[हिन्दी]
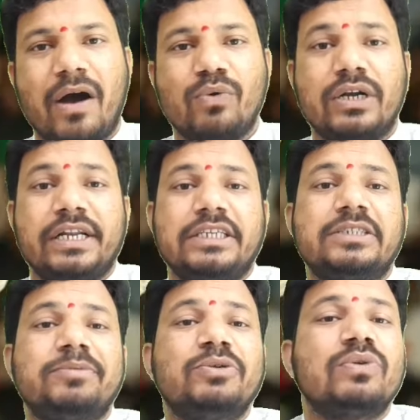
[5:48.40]

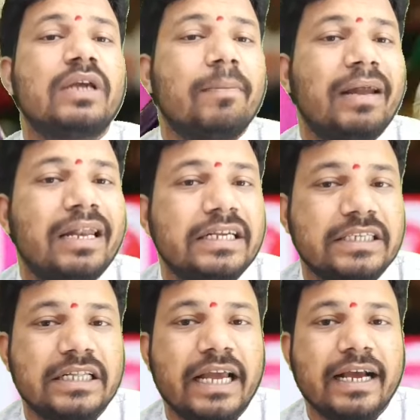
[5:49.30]
बाउंड्रीज भी उनके बल्ले
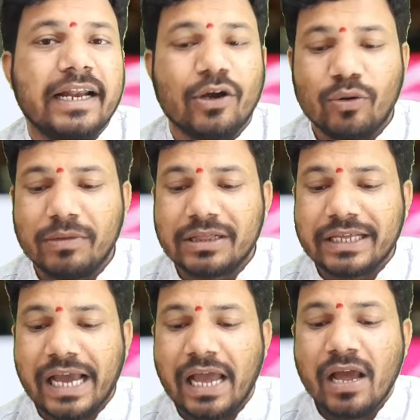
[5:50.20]
से देखने को
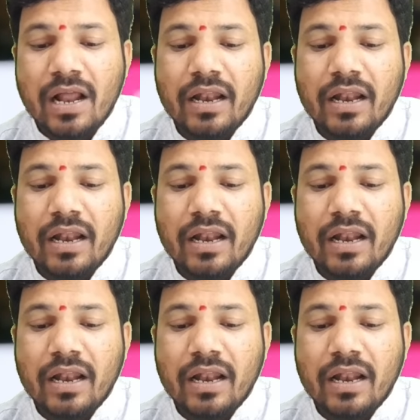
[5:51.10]
मिलती है